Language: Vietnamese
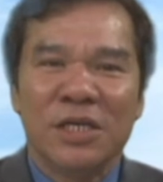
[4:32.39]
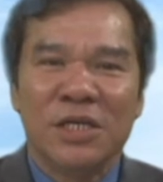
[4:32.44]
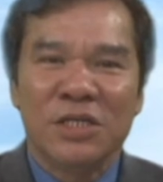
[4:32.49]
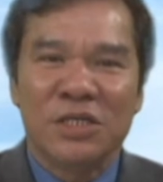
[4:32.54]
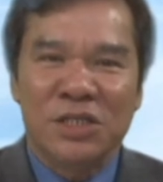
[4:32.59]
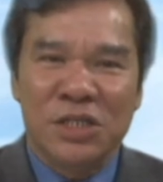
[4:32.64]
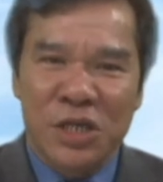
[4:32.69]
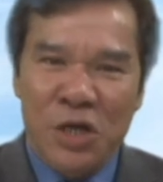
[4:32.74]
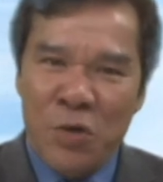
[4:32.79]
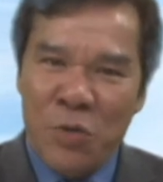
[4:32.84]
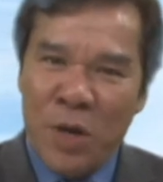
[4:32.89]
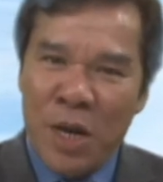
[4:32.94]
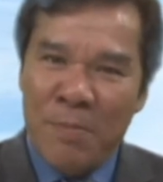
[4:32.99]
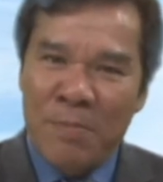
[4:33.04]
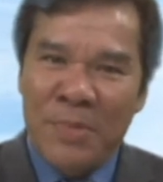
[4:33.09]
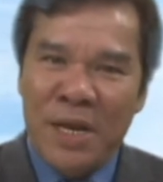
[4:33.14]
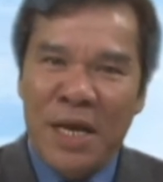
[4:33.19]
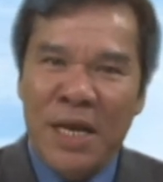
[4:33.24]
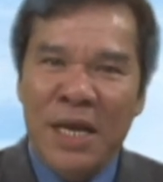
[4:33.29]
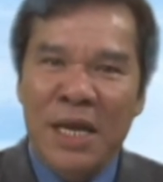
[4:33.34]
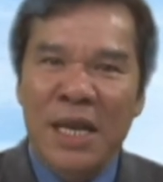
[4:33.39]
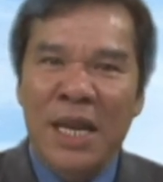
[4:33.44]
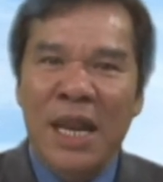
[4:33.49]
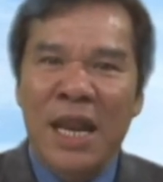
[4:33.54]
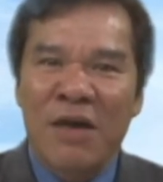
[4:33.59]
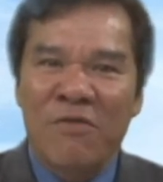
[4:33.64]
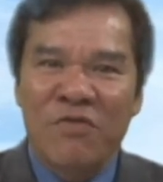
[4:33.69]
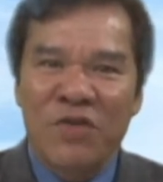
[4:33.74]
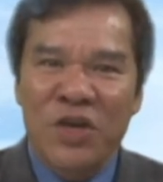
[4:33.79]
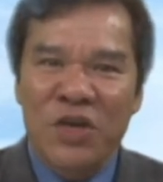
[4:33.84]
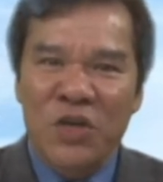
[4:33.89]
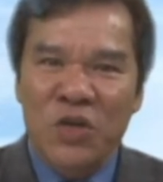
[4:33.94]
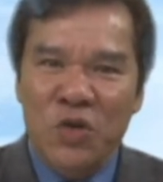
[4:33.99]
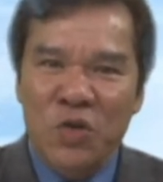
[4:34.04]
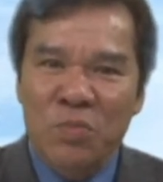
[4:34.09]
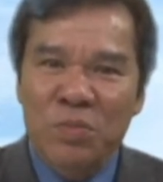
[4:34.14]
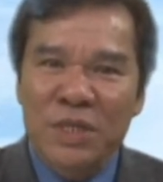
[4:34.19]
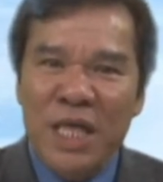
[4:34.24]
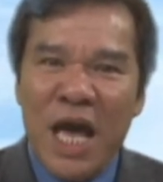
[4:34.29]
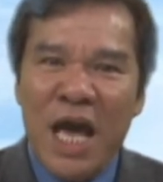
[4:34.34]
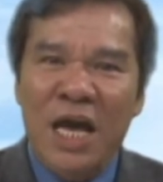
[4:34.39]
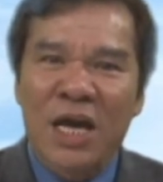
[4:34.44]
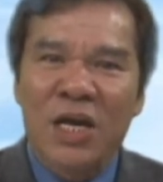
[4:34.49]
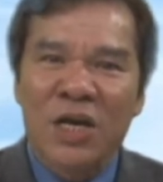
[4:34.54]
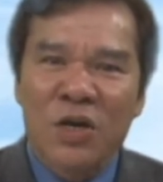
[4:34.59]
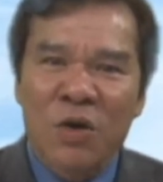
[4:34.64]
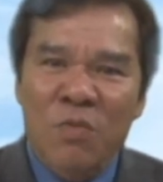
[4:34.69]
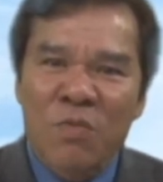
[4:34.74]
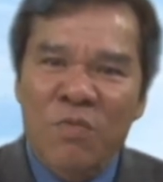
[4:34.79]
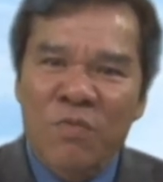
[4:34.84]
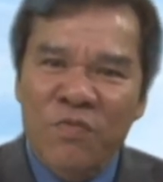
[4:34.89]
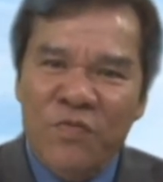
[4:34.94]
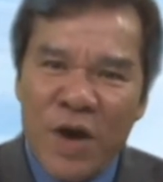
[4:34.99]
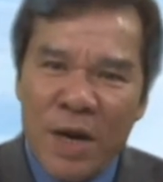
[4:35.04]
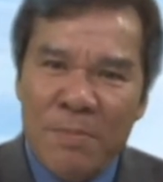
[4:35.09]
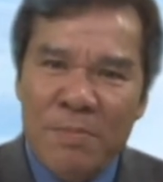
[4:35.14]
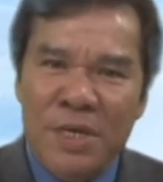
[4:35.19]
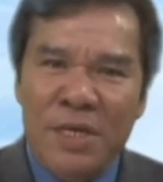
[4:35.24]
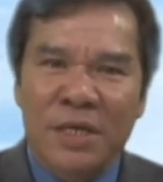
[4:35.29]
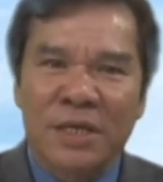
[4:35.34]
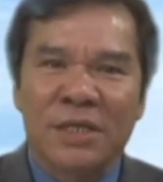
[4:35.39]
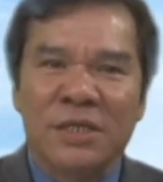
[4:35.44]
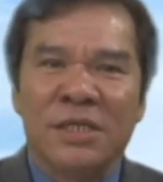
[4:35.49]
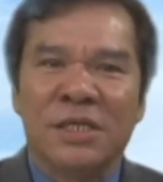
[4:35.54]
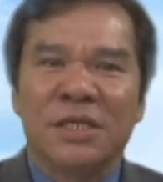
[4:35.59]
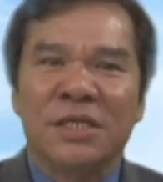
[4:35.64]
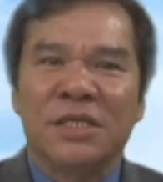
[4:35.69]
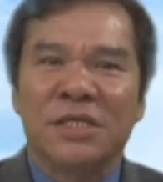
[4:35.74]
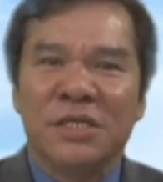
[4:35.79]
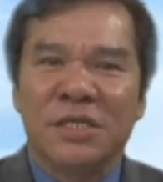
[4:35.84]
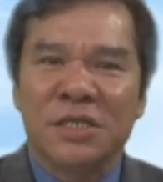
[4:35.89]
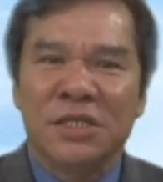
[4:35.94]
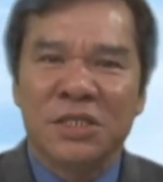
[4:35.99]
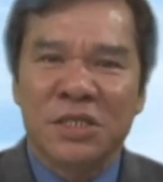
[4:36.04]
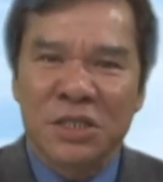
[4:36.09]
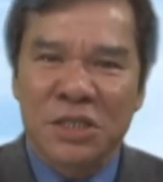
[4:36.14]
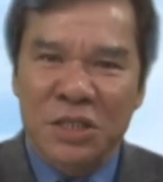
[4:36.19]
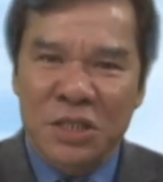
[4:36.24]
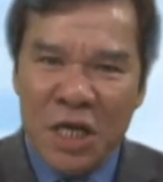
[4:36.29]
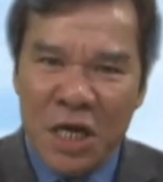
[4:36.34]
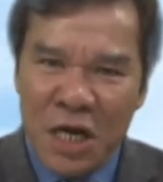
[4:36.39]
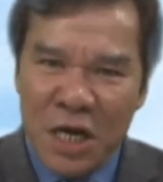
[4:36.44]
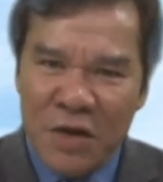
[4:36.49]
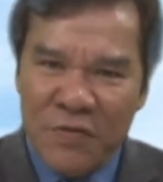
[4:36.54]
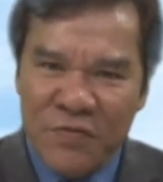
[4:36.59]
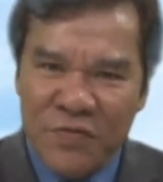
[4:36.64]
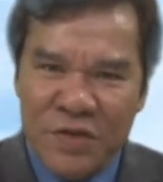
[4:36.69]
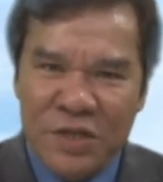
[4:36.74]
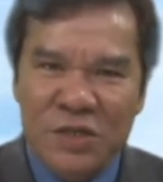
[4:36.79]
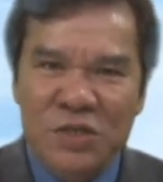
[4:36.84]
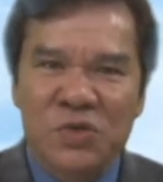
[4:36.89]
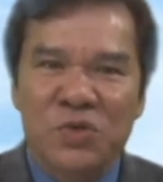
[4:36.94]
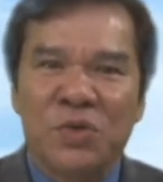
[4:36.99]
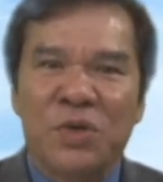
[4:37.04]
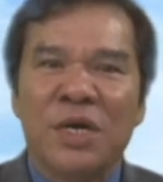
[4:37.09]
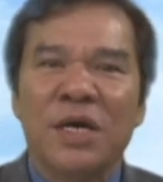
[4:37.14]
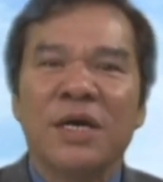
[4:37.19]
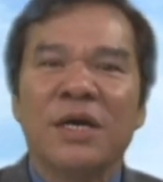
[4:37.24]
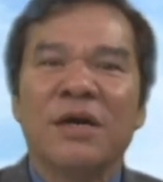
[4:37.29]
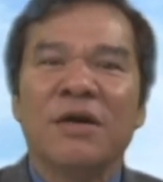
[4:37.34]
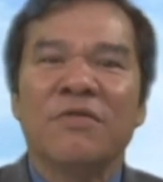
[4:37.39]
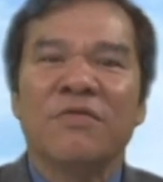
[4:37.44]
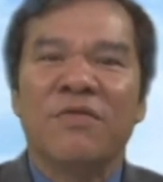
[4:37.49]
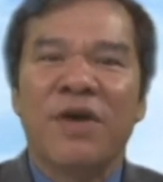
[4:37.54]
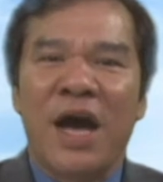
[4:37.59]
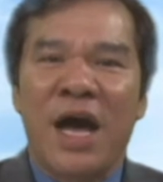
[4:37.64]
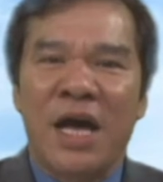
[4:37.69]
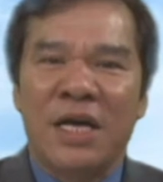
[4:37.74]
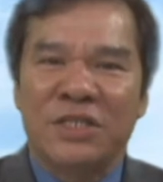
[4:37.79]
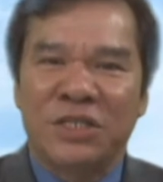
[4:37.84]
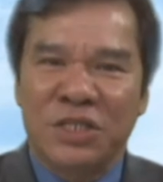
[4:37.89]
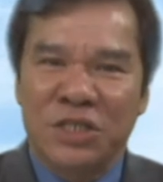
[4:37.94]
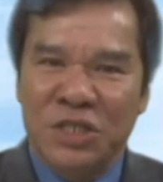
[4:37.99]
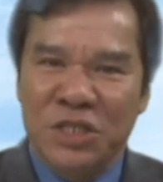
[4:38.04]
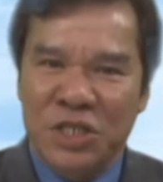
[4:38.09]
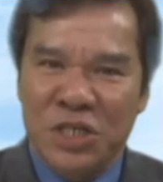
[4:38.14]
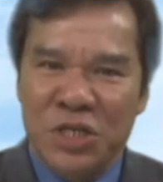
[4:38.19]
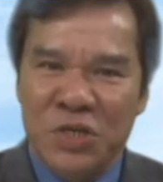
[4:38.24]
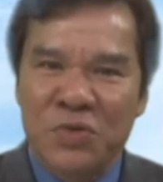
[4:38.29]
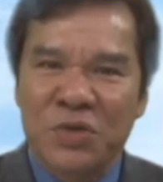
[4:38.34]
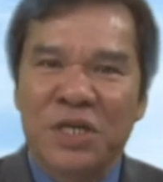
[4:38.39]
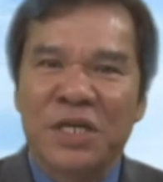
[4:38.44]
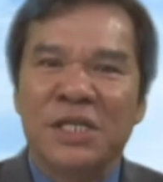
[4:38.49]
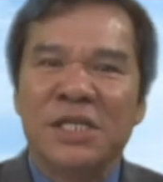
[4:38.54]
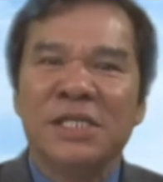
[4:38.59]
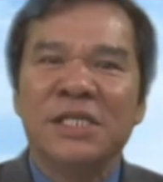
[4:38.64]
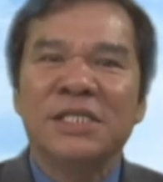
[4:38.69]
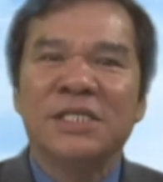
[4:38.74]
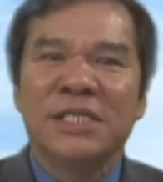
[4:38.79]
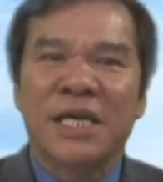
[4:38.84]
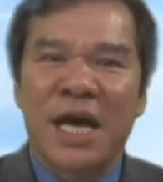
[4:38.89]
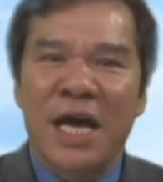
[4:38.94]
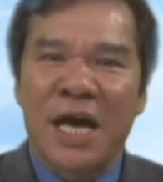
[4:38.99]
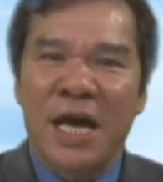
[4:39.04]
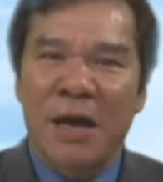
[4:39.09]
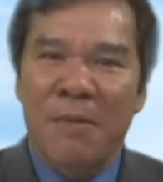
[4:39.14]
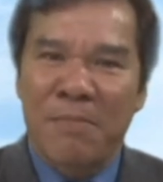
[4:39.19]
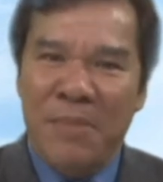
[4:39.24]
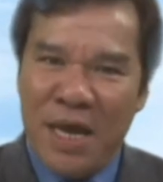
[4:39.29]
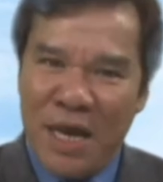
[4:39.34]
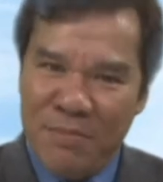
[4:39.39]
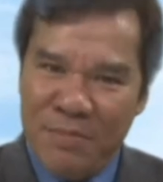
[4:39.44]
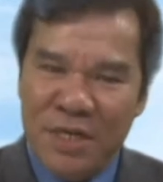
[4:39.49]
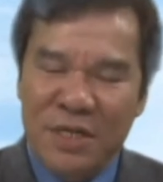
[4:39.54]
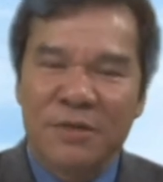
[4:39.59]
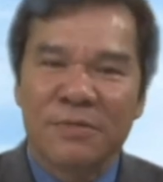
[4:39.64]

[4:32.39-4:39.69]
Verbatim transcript: Sự hiểu lầm này là vì chúng ta không phân biệt được giữa sự thờ phượng Chúa và sự hiếu kính cha mẹ mình.